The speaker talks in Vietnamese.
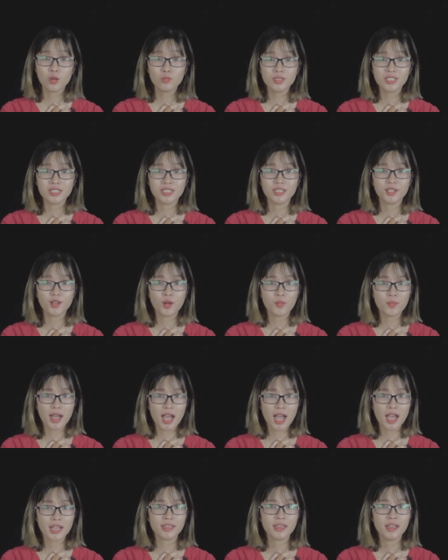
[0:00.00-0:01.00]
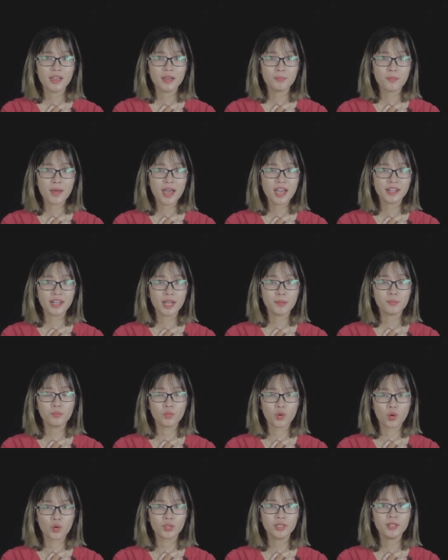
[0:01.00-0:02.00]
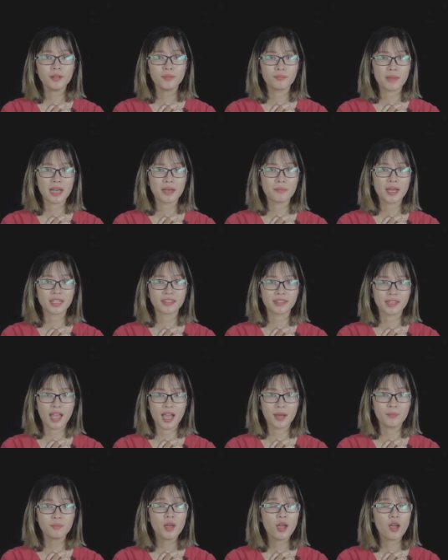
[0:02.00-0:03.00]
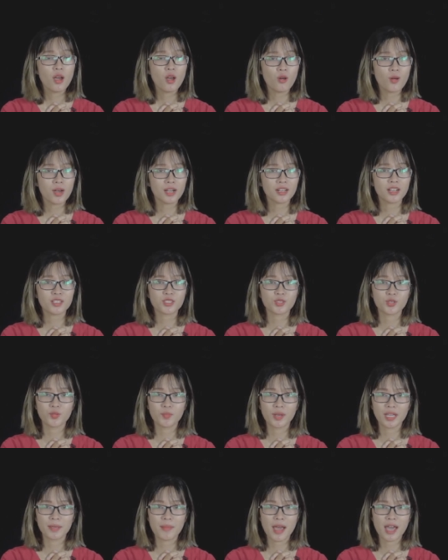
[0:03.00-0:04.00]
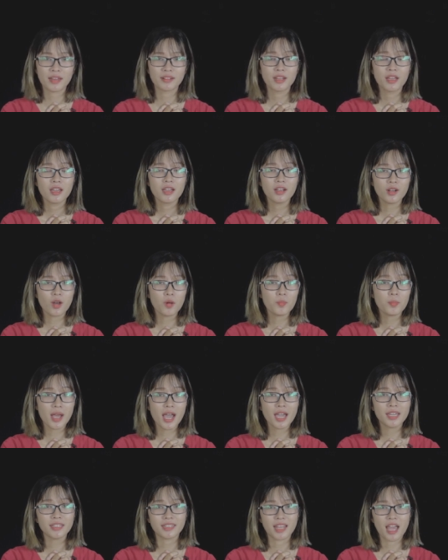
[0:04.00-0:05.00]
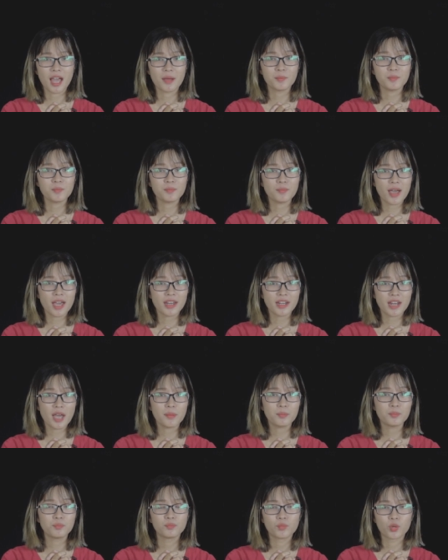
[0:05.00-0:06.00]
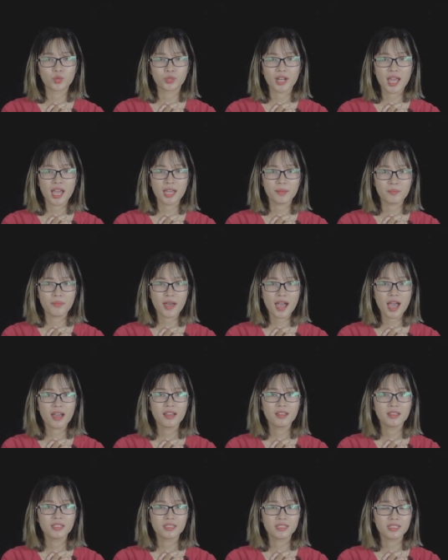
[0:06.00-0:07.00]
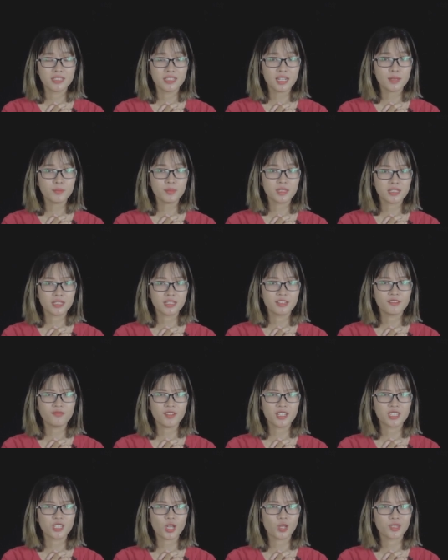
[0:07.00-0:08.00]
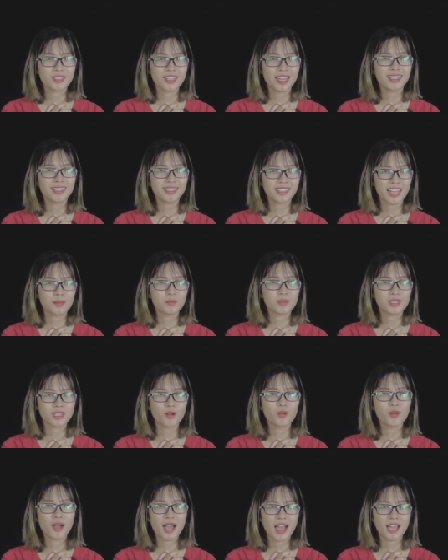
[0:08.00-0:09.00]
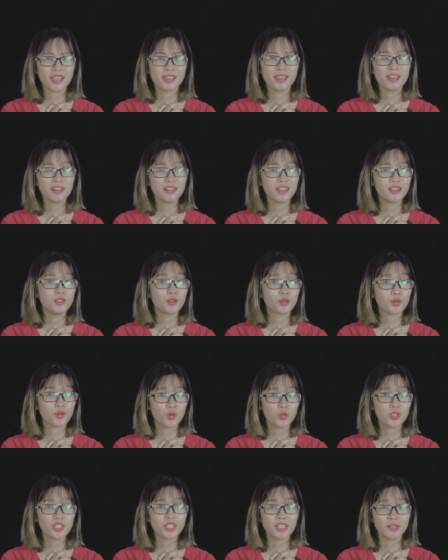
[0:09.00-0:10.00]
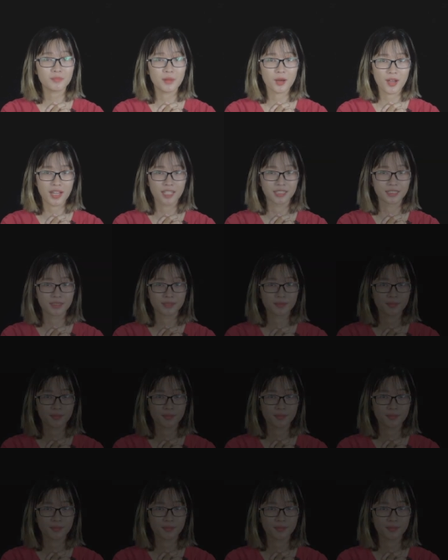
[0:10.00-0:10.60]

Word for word: 0902 354 338 hoặc là số máy bàn 028 35 123 959 và chọn nhánh 862 để được hỗ trợ bảo hành.